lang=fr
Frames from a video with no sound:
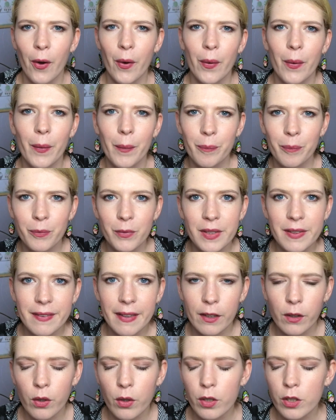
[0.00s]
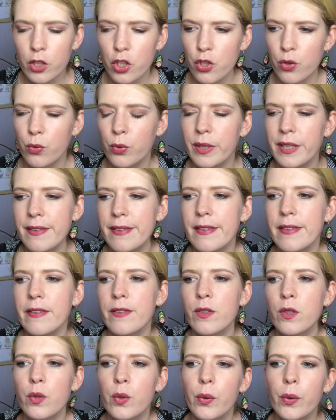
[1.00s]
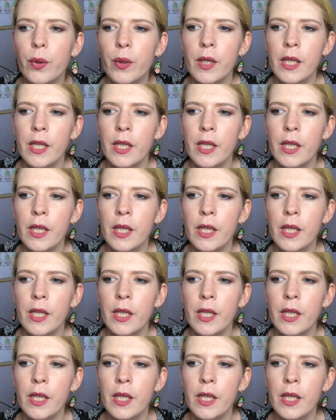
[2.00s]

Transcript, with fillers: euh, une petite accroche où ils disent que